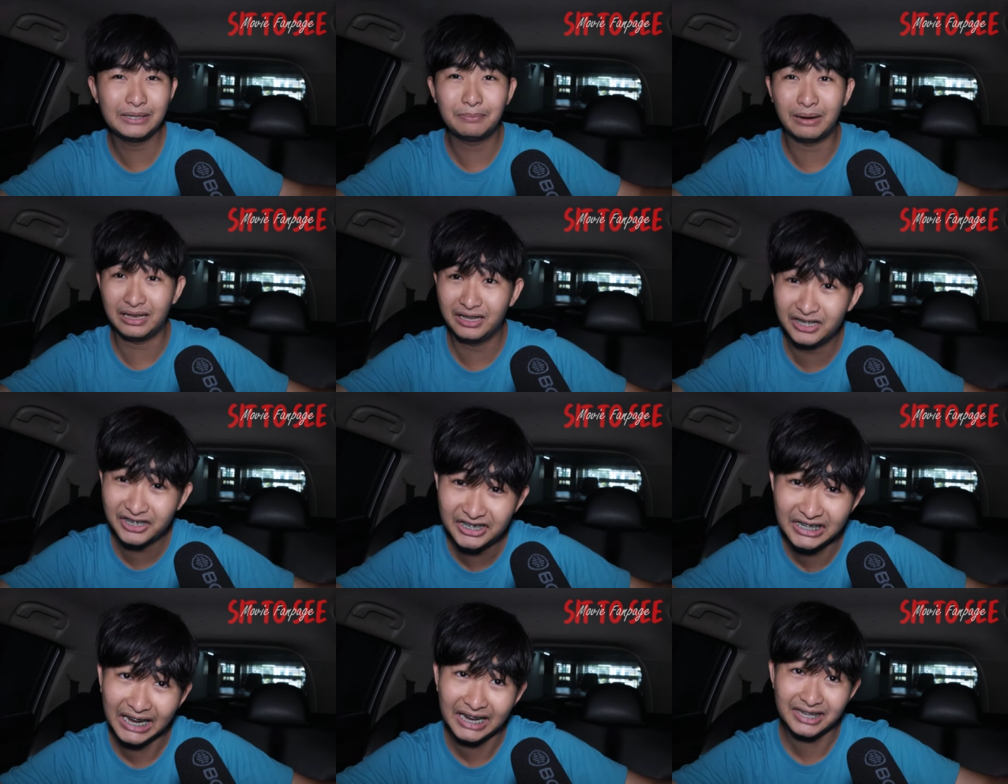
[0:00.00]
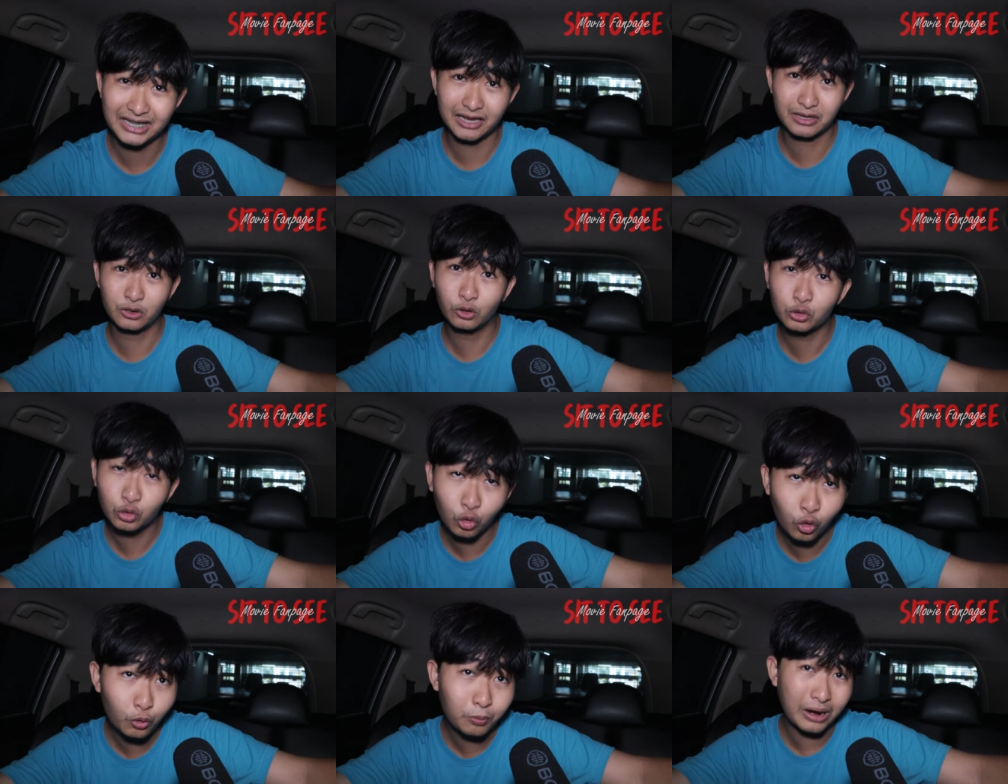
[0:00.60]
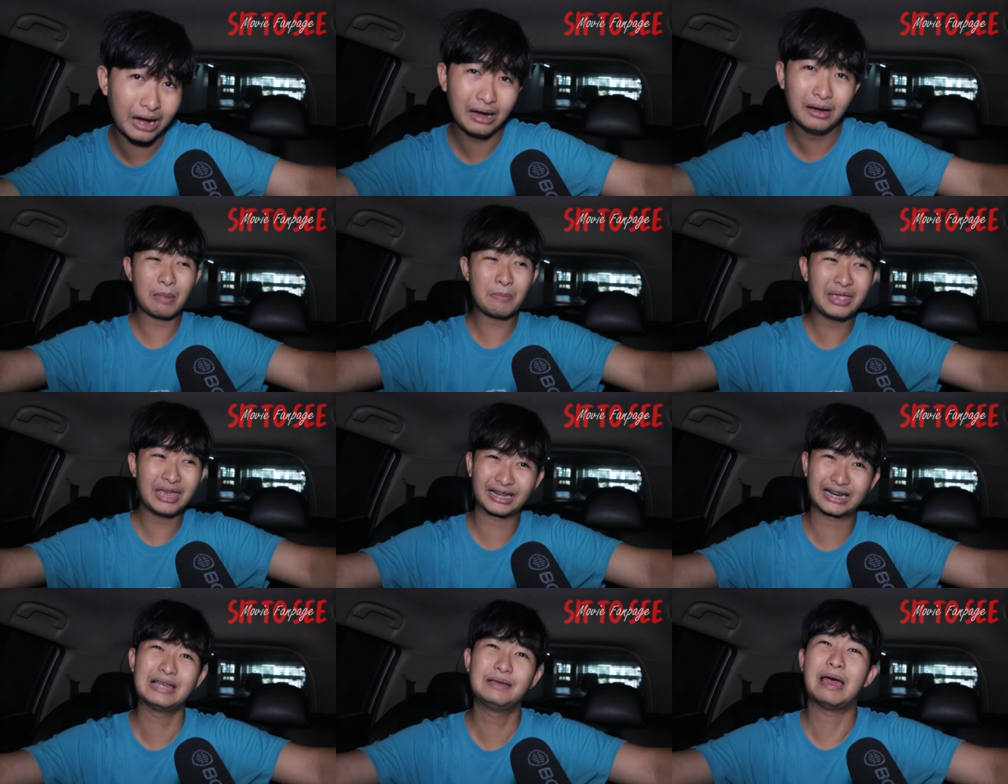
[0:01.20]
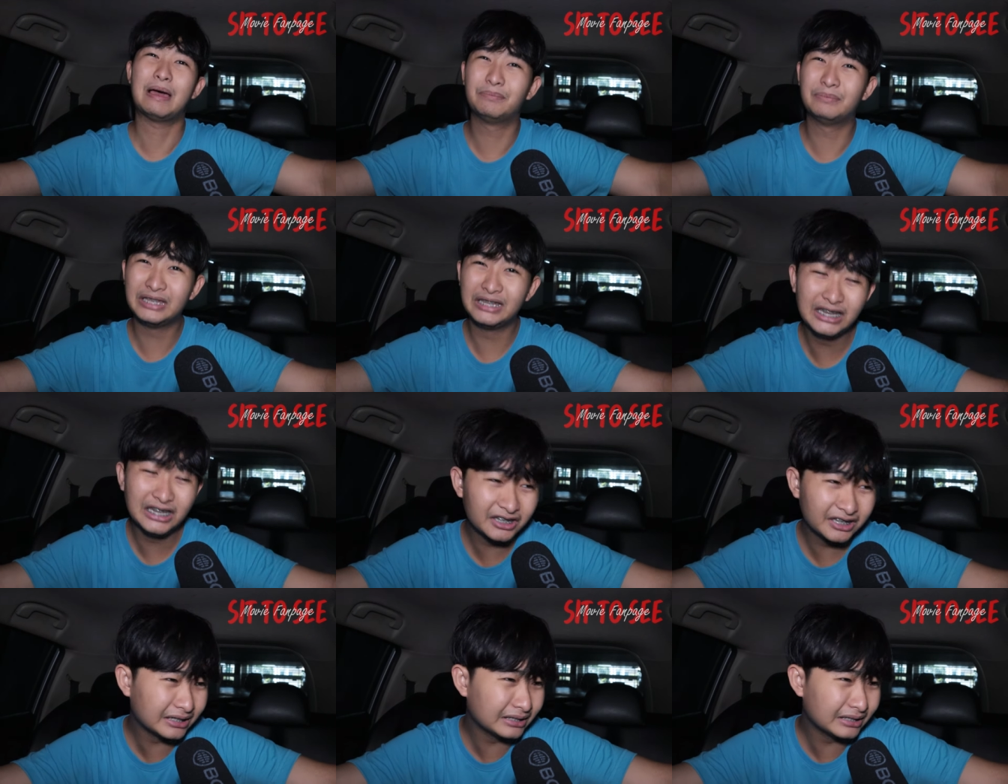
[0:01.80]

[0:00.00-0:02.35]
4,000 เสียงจาก YouTube อะมันมีอะไรแบบนี้